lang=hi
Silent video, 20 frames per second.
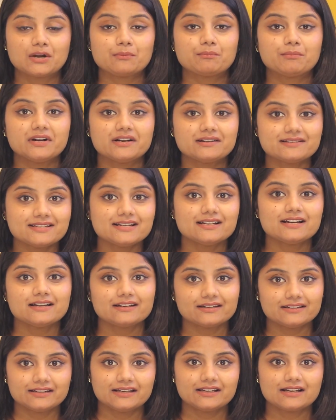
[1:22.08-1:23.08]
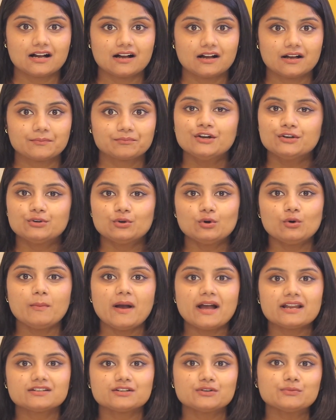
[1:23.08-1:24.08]
तब फिर से करण ने कहा नो
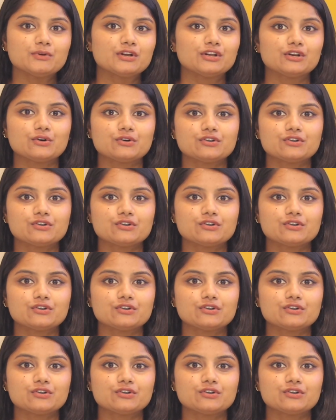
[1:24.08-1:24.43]
मैटर मेरे